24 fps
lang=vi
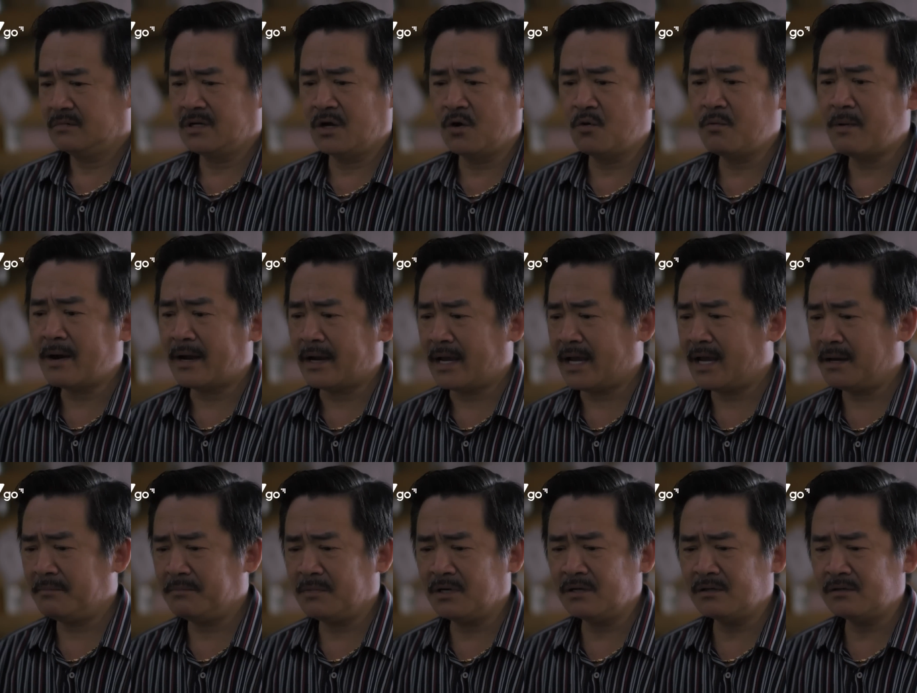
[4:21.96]
Nếu mà
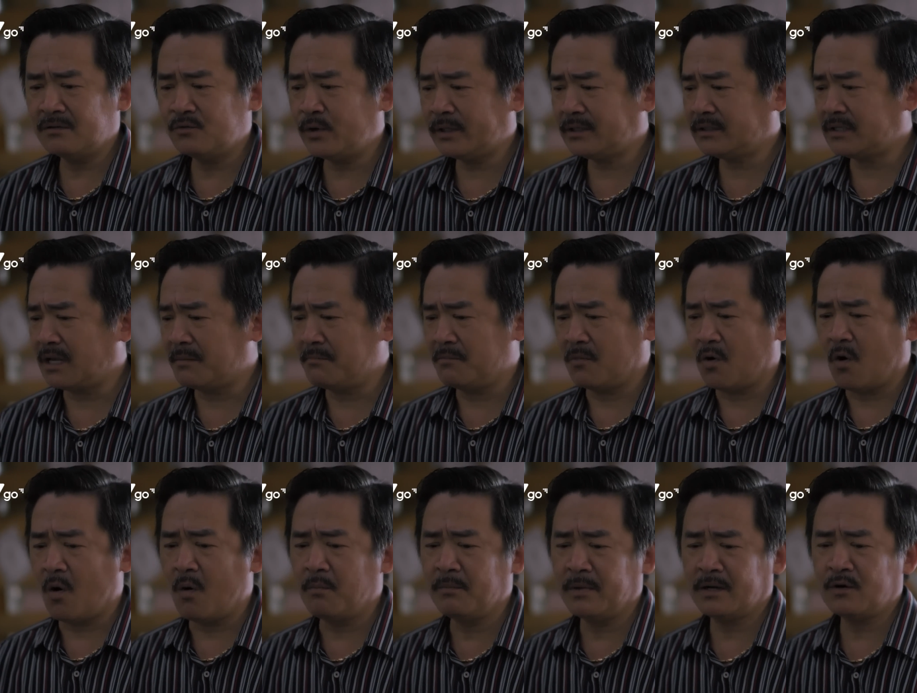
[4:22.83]
em cứ quyết tâm
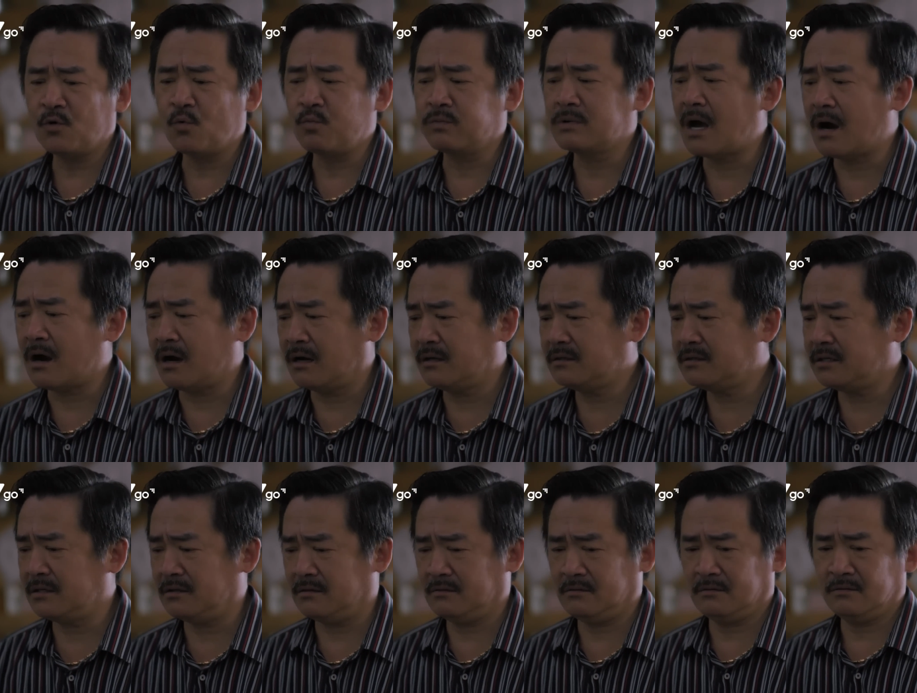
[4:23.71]
ôm cái cục nợ ấy
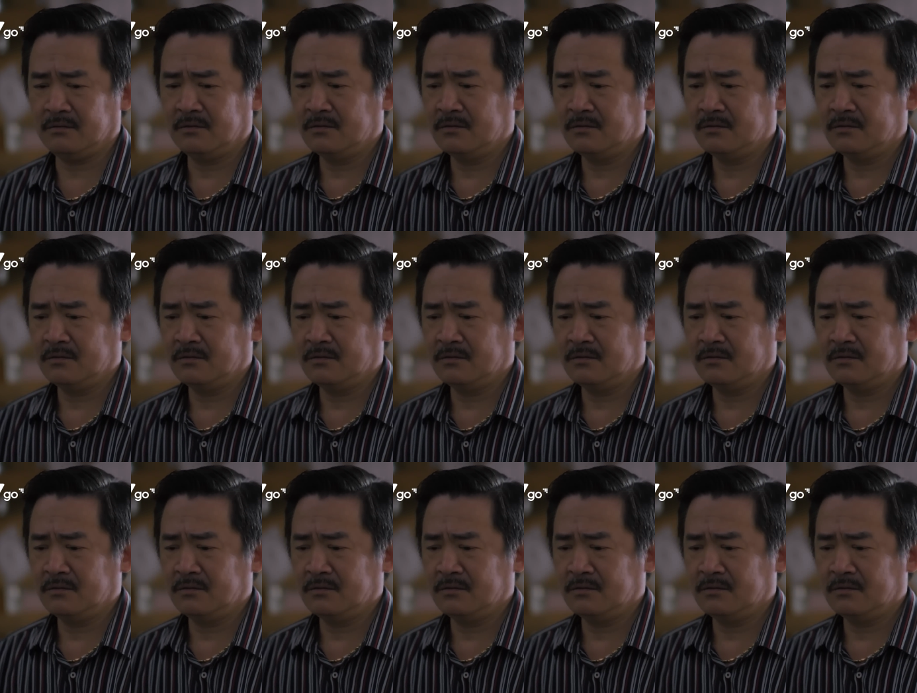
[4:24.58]
thì